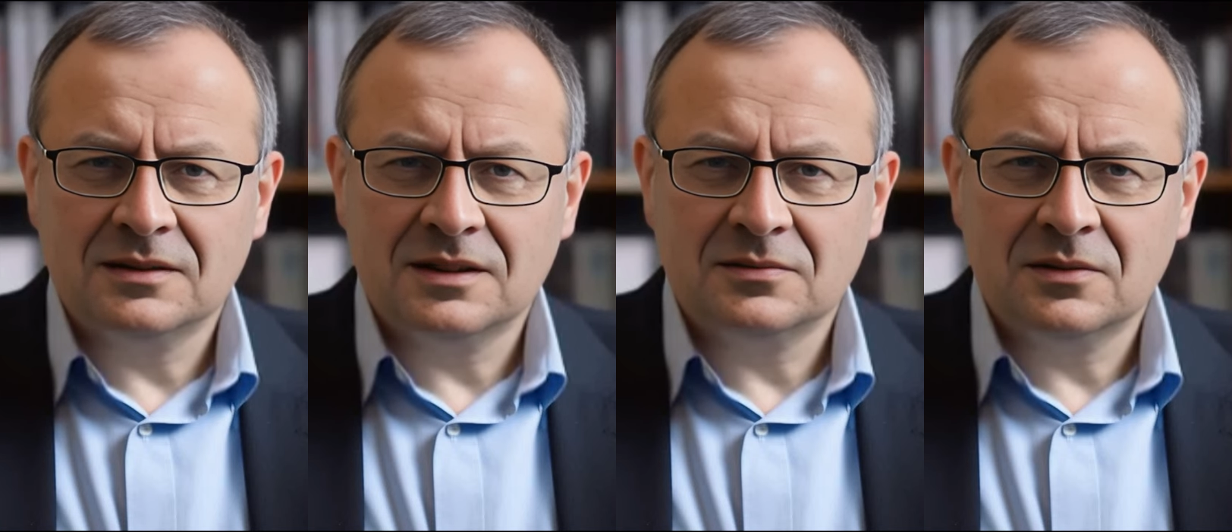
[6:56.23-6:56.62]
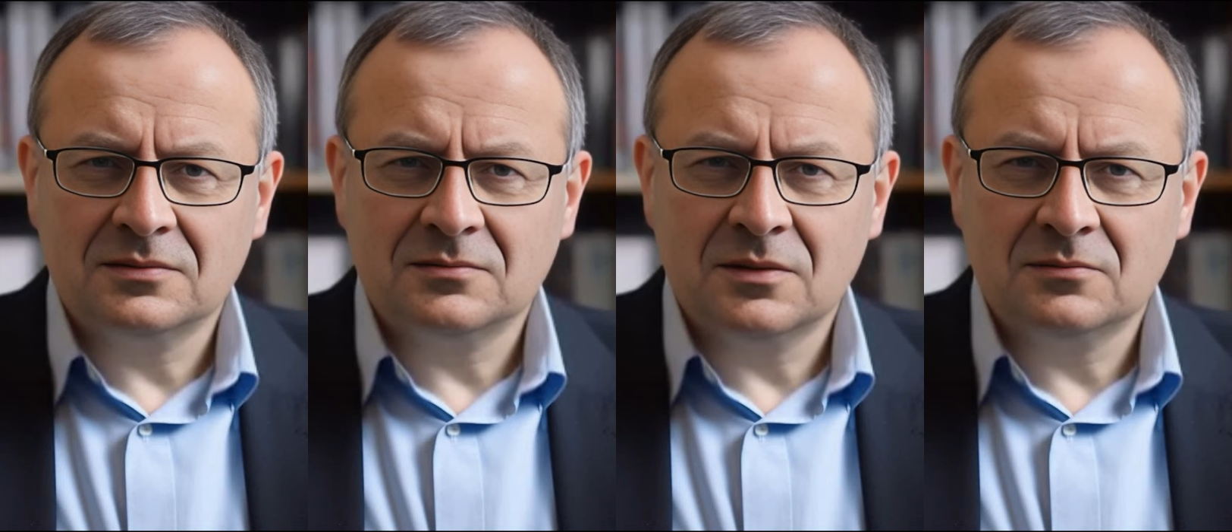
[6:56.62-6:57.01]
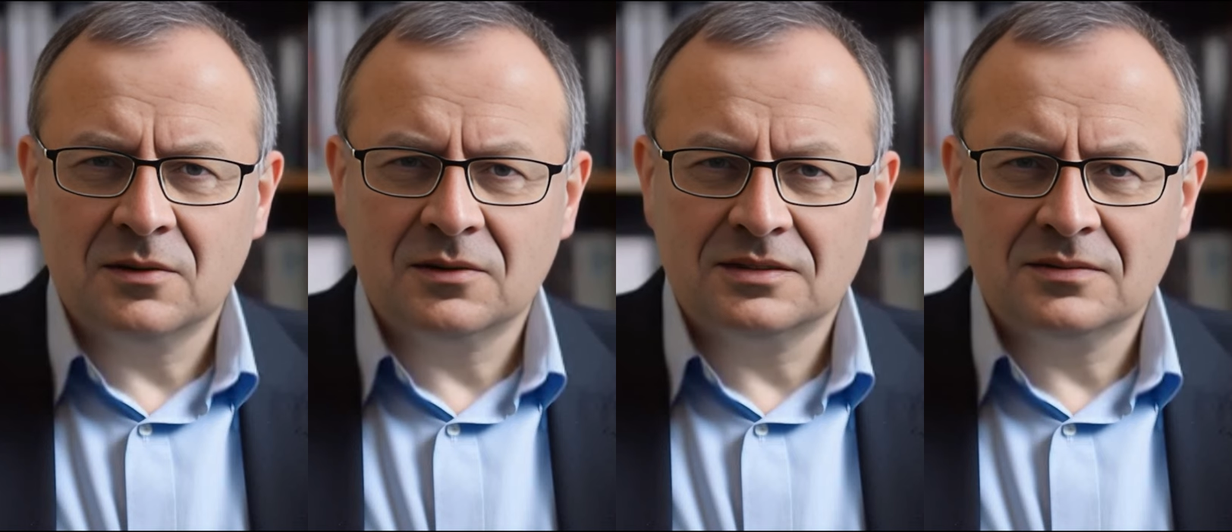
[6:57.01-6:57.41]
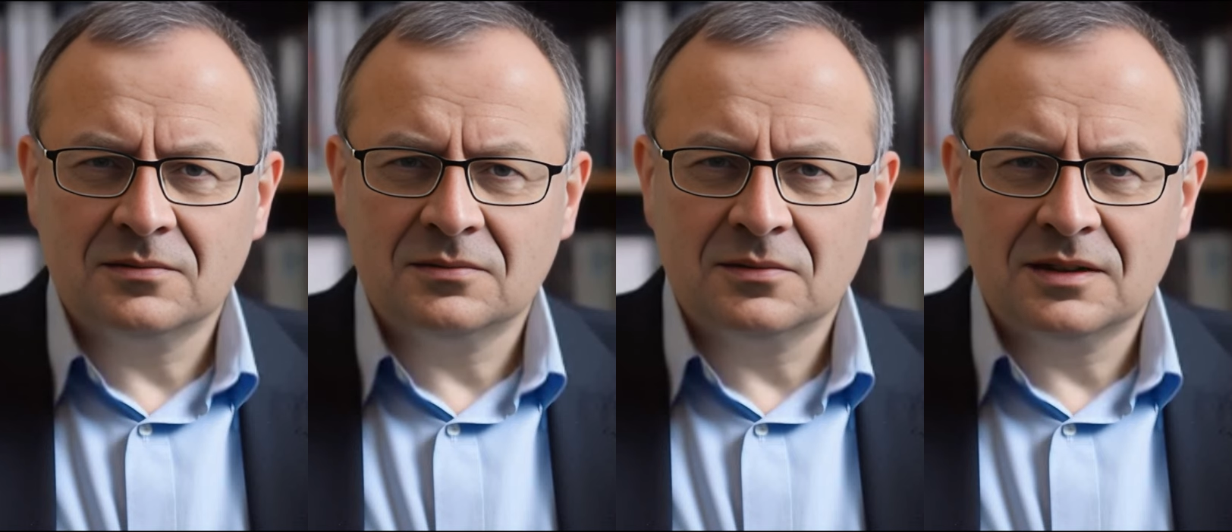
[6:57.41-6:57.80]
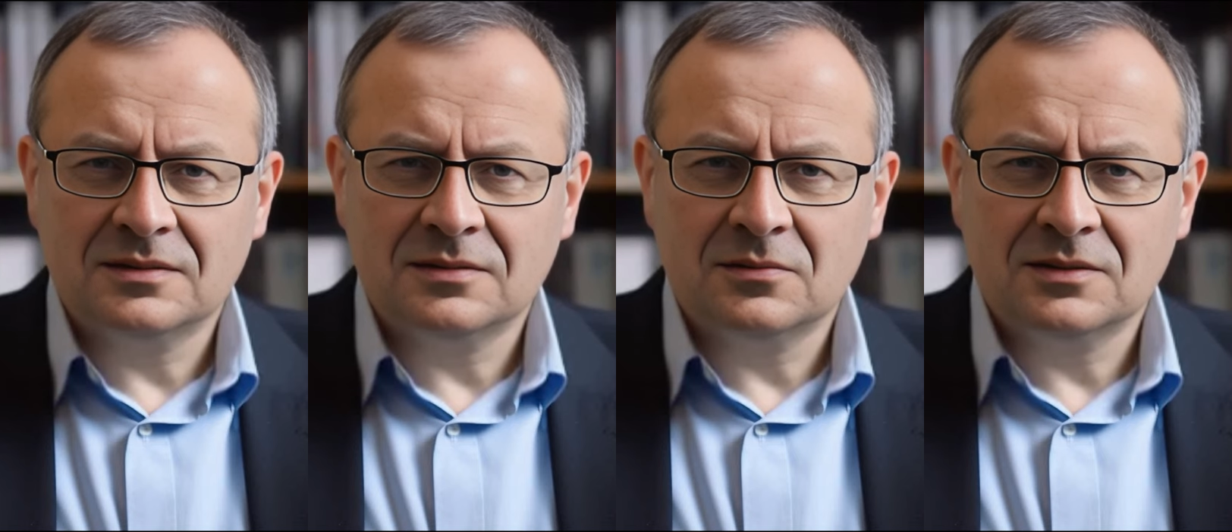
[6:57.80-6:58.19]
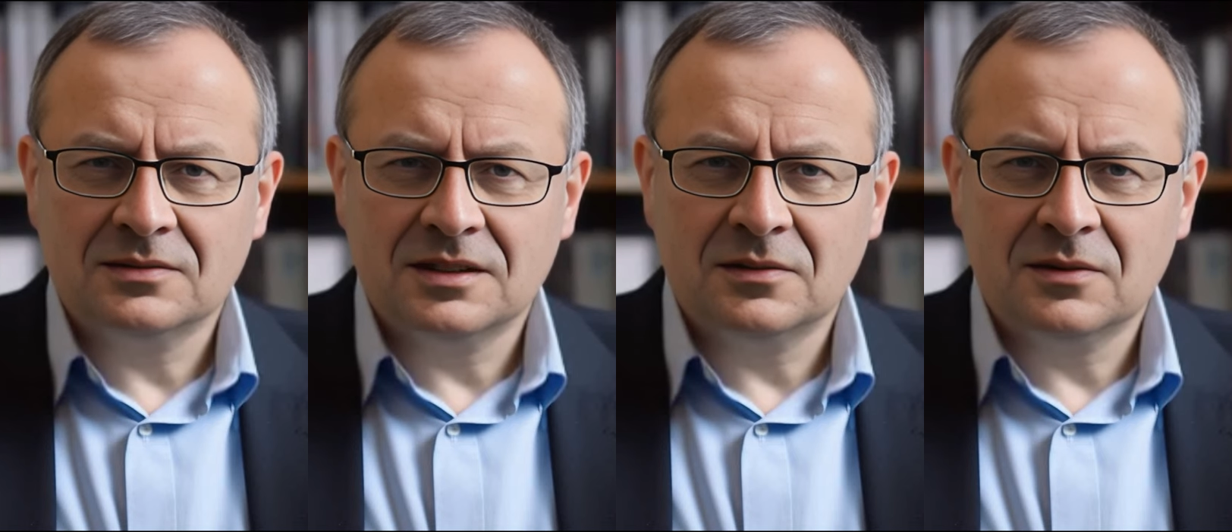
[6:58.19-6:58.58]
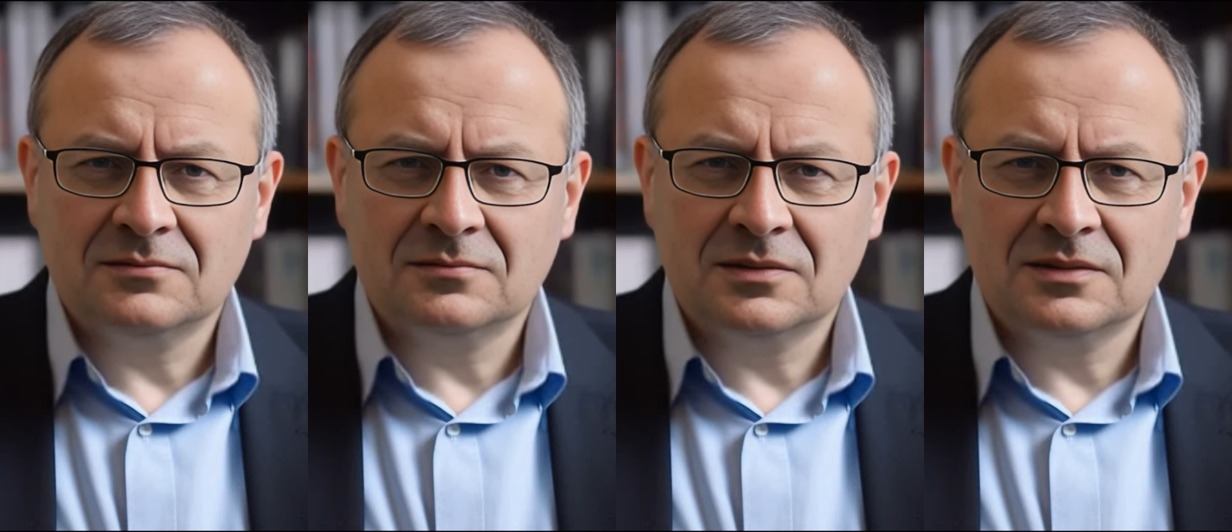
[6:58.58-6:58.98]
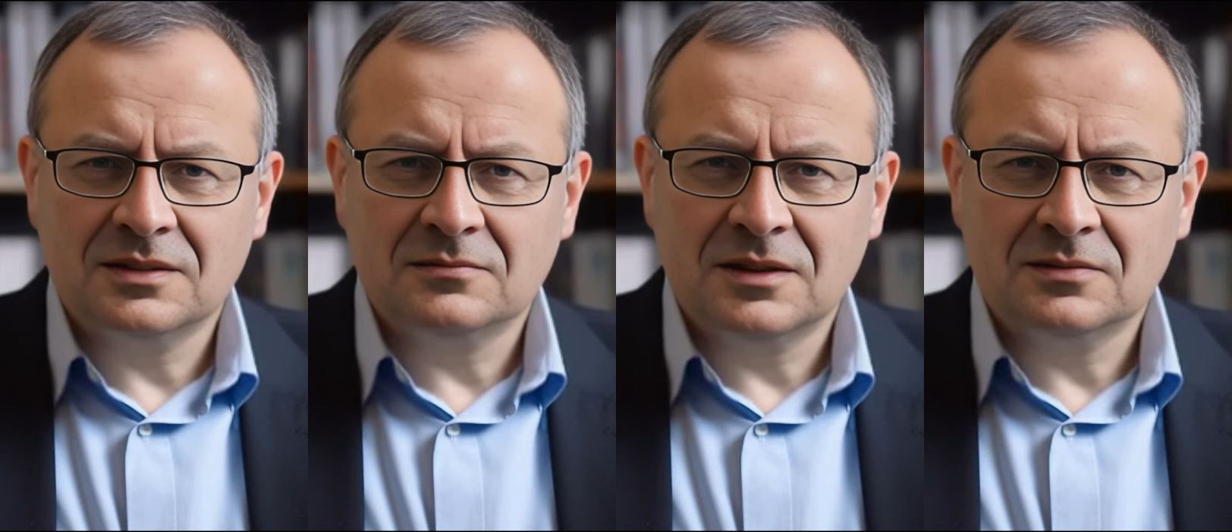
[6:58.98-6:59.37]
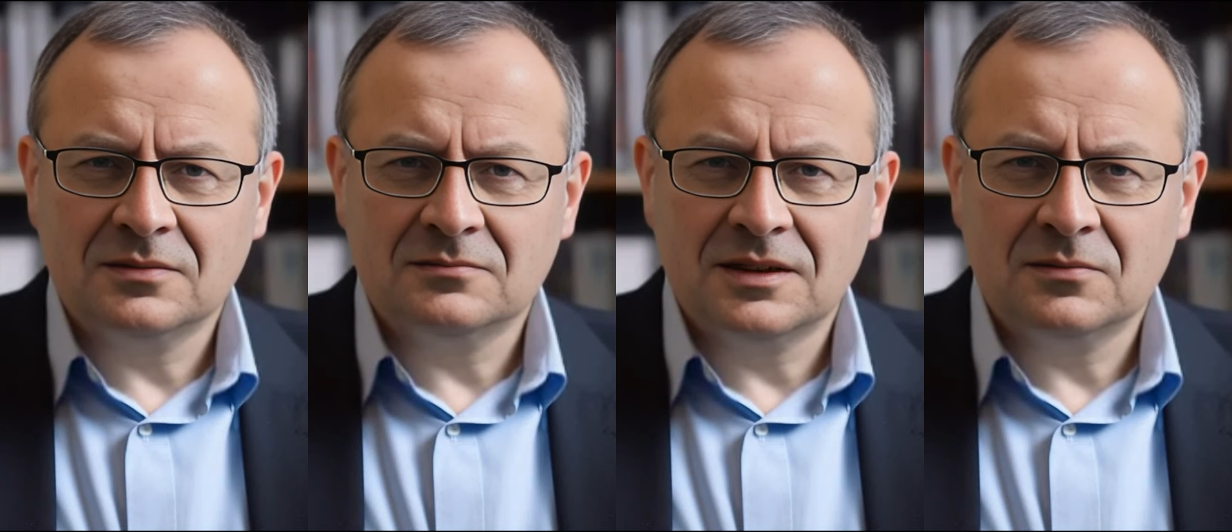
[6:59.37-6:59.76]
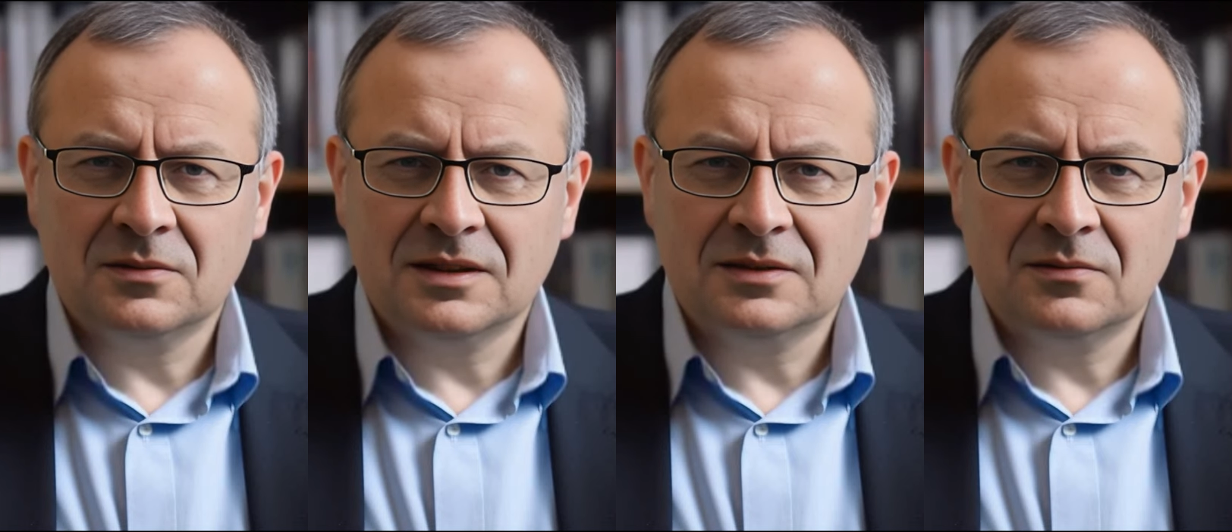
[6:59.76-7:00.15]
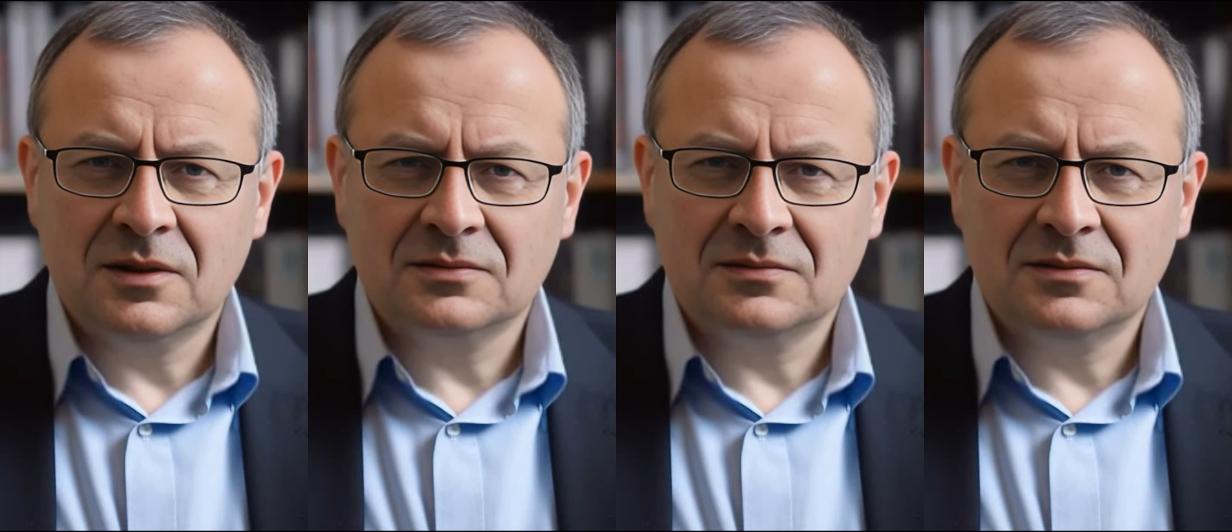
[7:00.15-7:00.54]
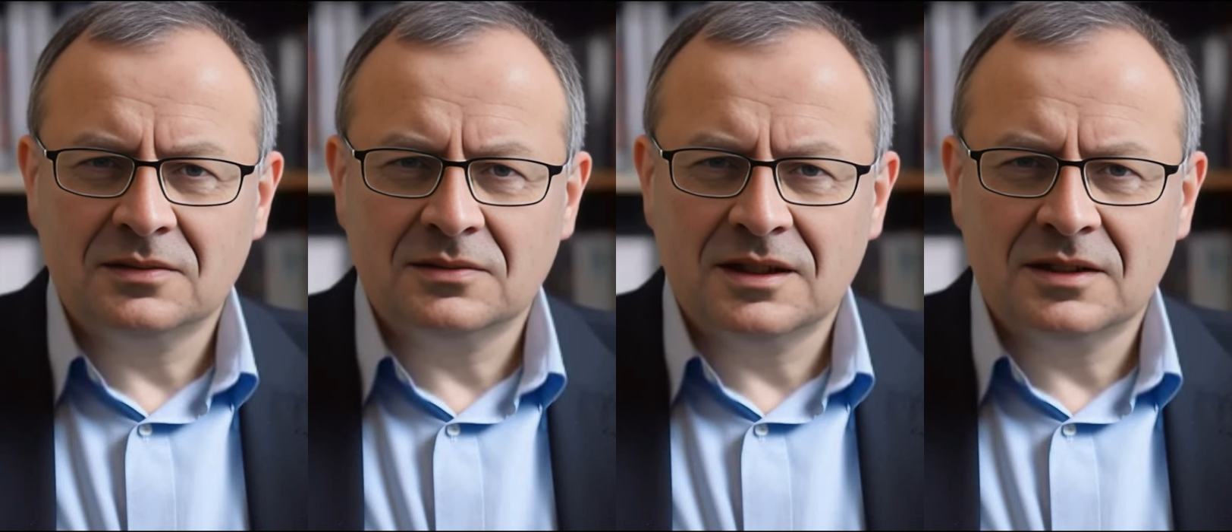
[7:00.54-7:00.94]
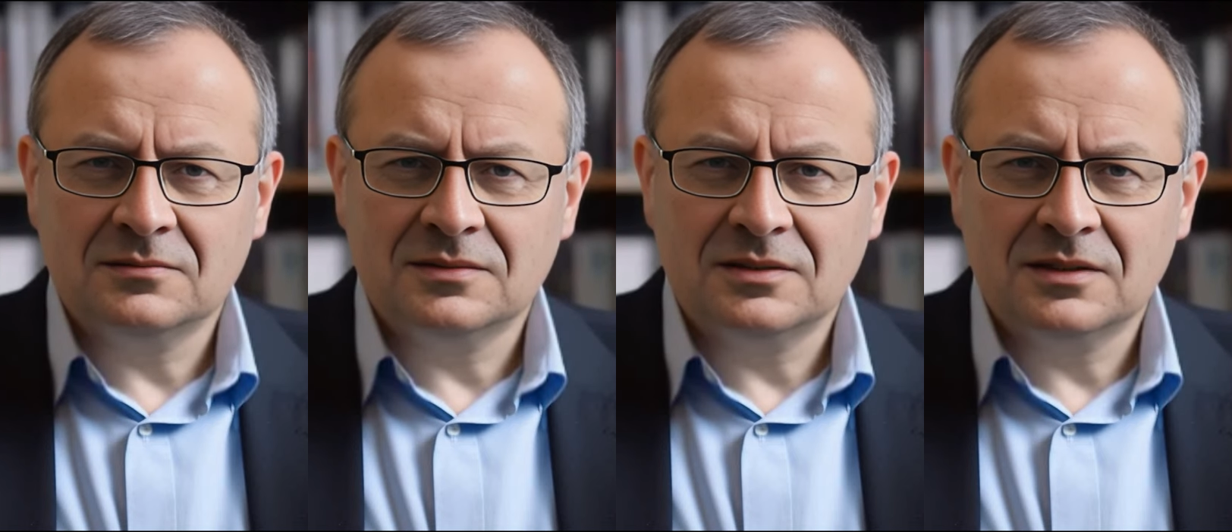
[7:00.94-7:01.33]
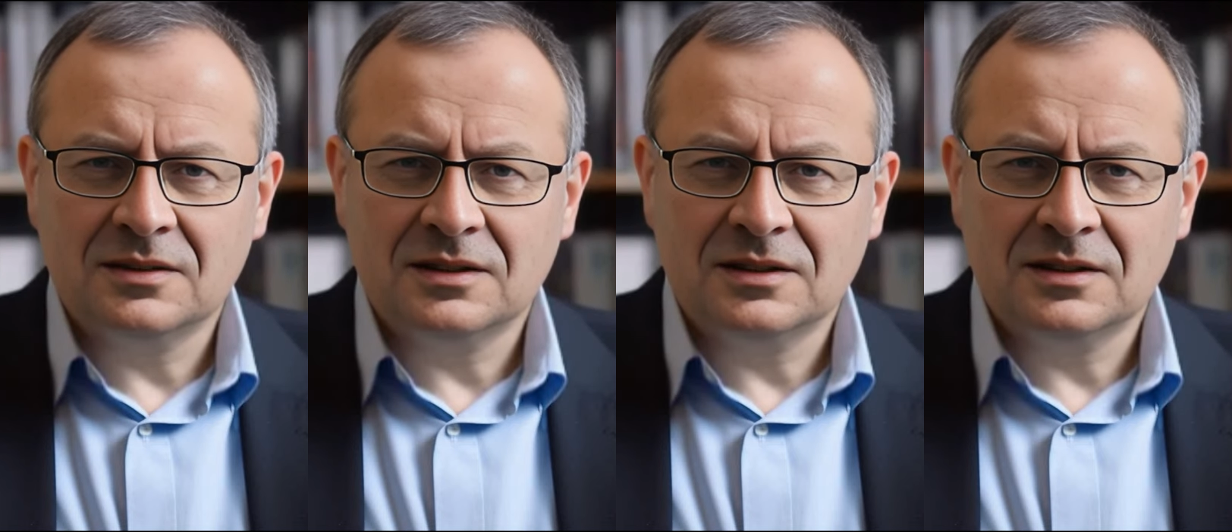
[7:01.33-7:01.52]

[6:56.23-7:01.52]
i do rozwoju Polski pod koniec XX i w XXI wieku. Owszem, inżynieria wsteczna